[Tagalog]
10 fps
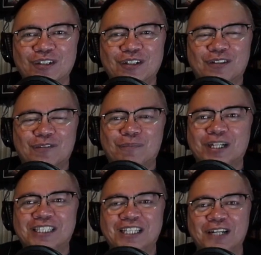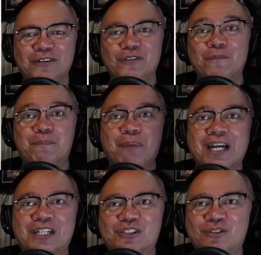kumbaga sa ano, yung
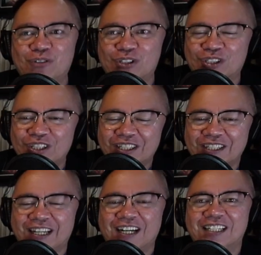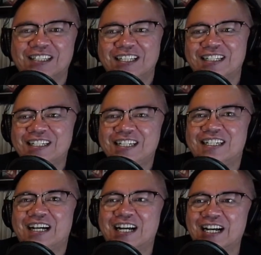person na ating
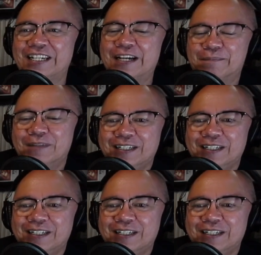hinahanap.